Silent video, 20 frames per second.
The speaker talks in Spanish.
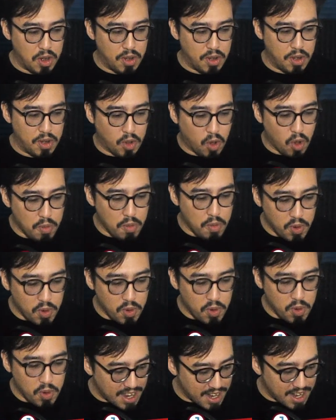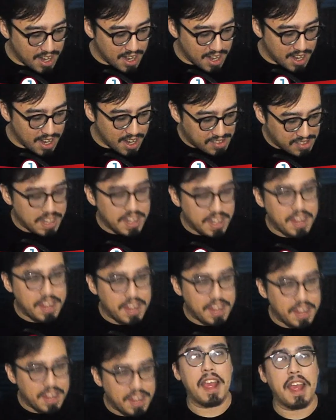cómo es el wrestling
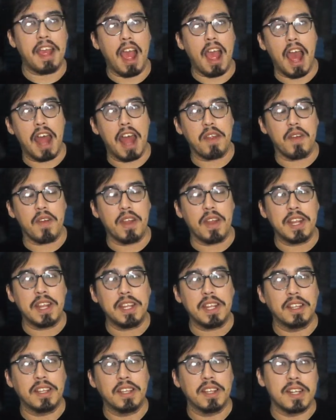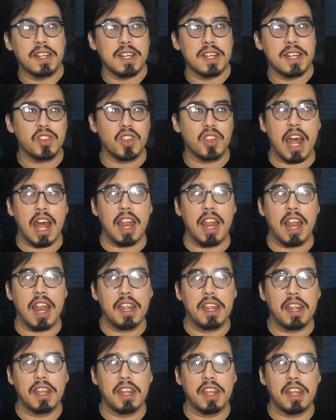a nivel internacional.
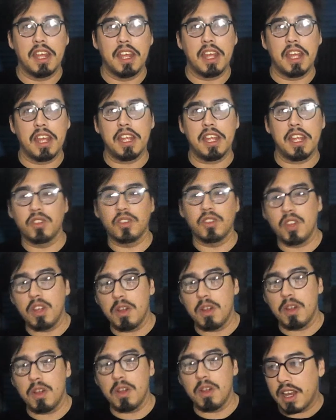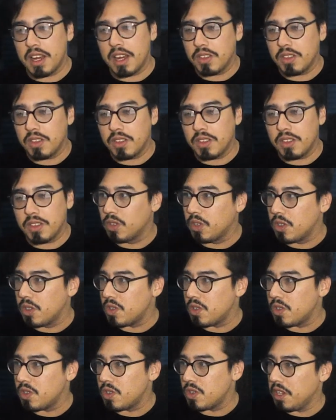Y no solamente darnos a nosotros
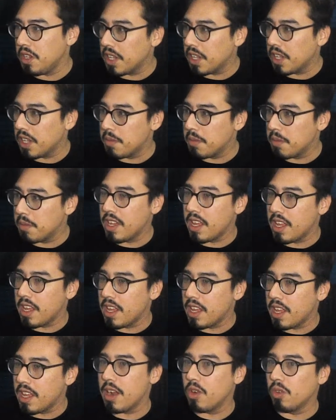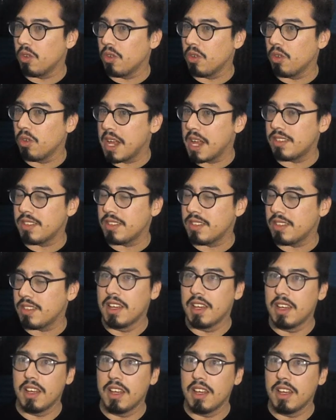y tener la posibilidad de pelear con Blas
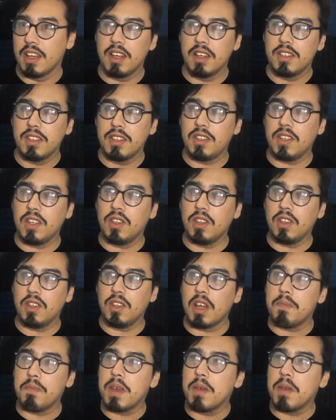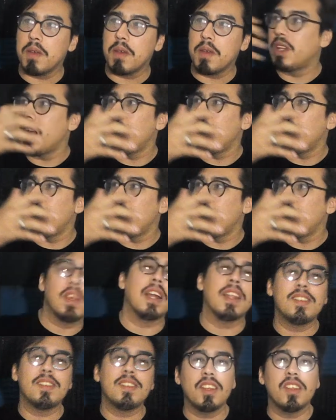sino también mostrar a, los, a
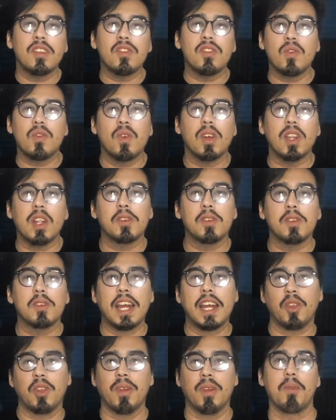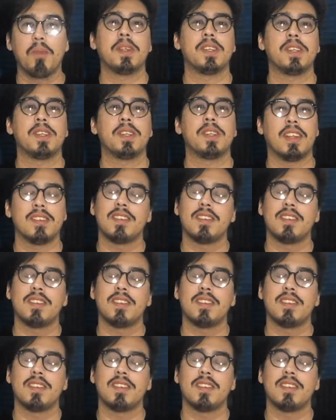las 150 personas que estuvieron presentes.